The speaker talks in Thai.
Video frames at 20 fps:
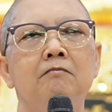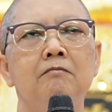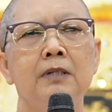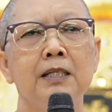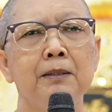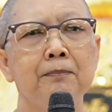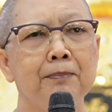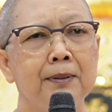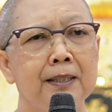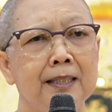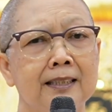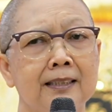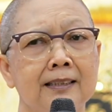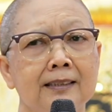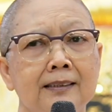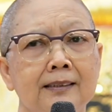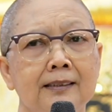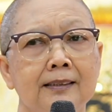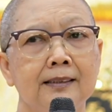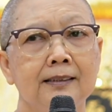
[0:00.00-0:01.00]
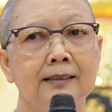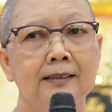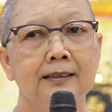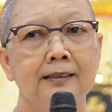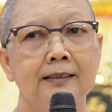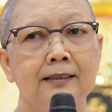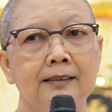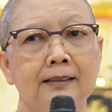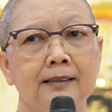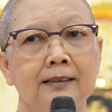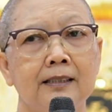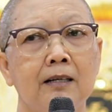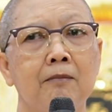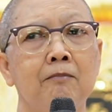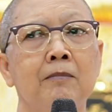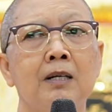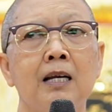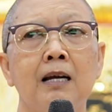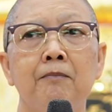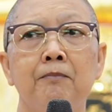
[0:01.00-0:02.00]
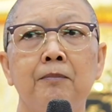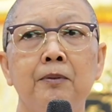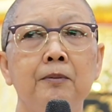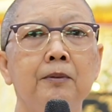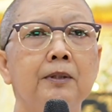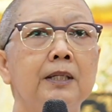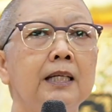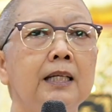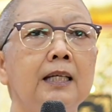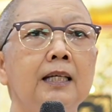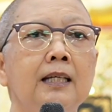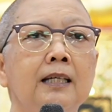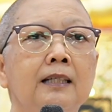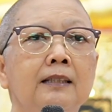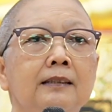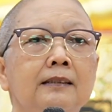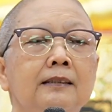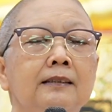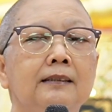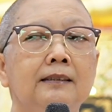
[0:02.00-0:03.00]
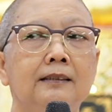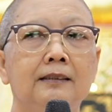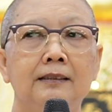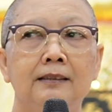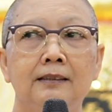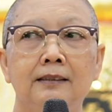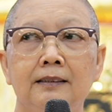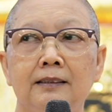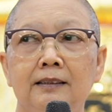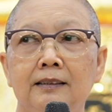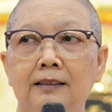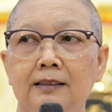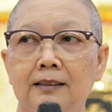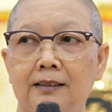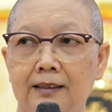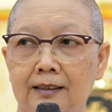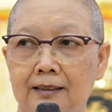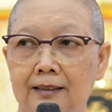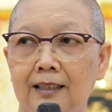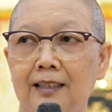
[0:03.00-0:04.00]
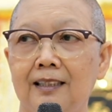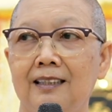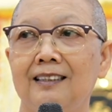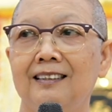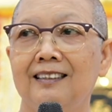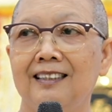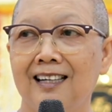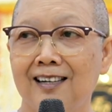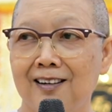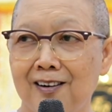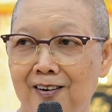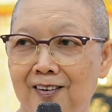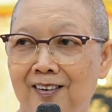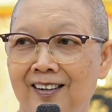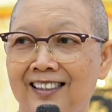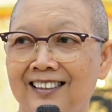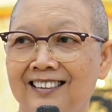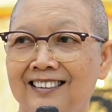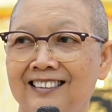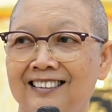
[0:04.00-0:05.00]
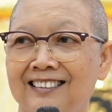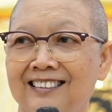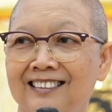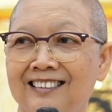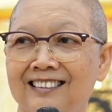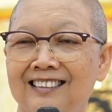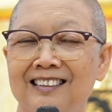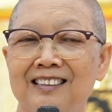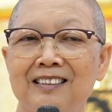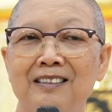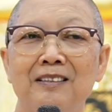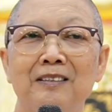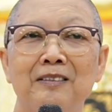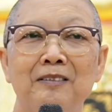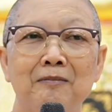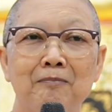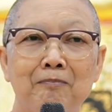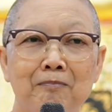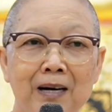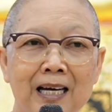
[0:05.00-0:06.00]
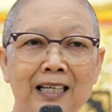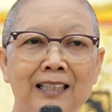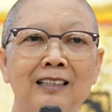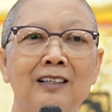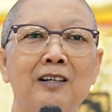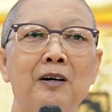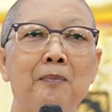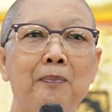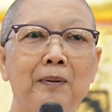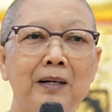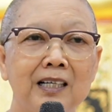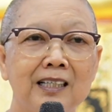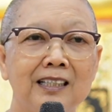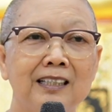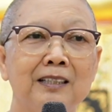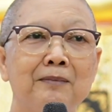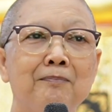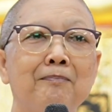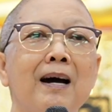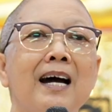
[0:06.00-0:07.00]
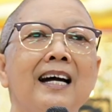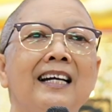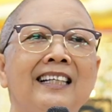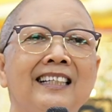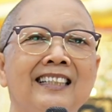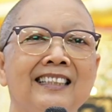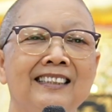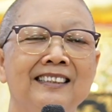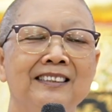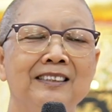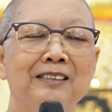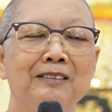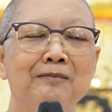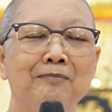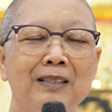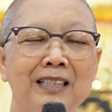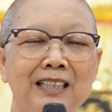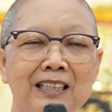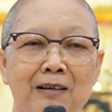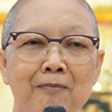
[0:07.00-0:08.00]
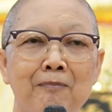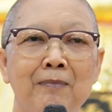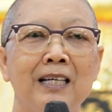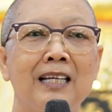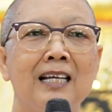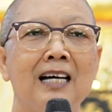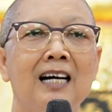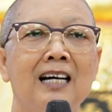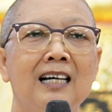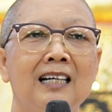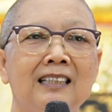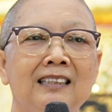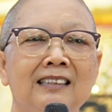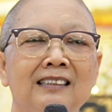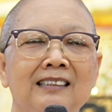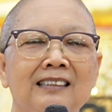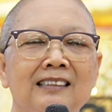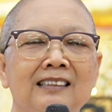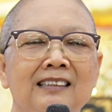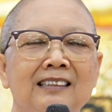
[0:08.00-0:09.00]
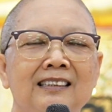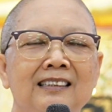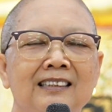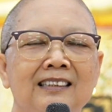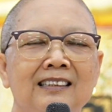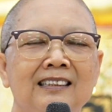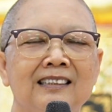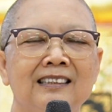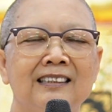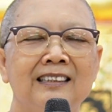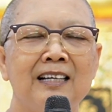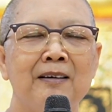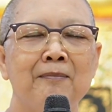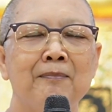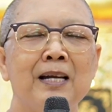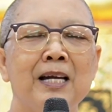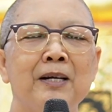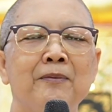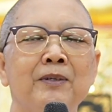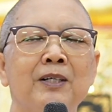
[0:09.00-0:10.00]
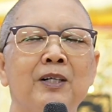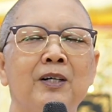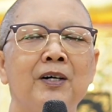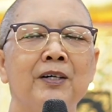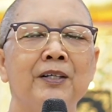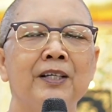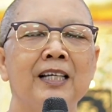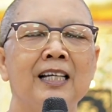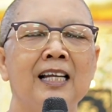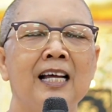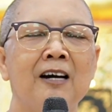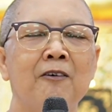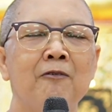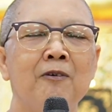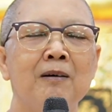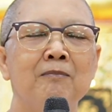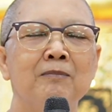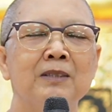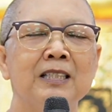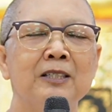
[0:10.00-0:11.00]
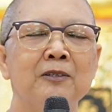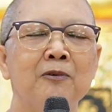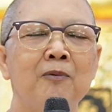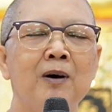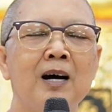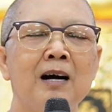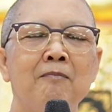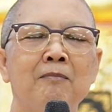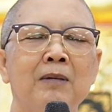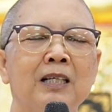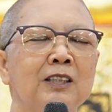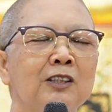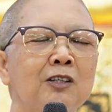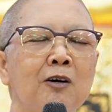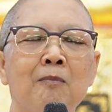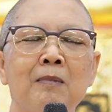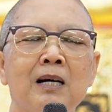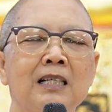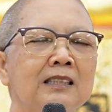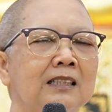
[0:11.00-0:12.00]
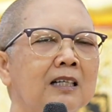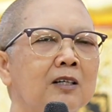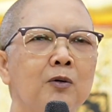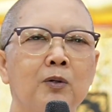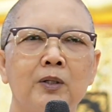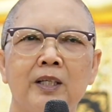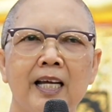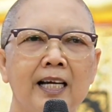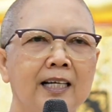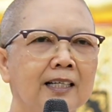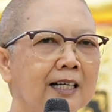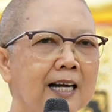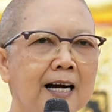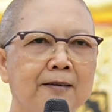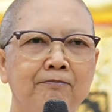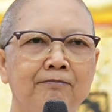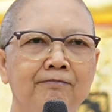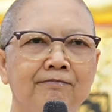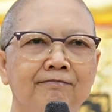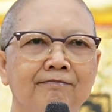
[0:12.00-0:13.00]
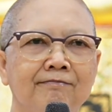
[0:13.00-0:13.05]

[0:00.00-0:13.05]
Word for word: ไม่ผิดสำหรับผู้ที่สติยังอ่อนมันก็เผลอไปเป็นธรรมดาแต่แม่วิเคราะห์ในหลักความจริงว่ามันต้องมาจากกฎแห่งกรรม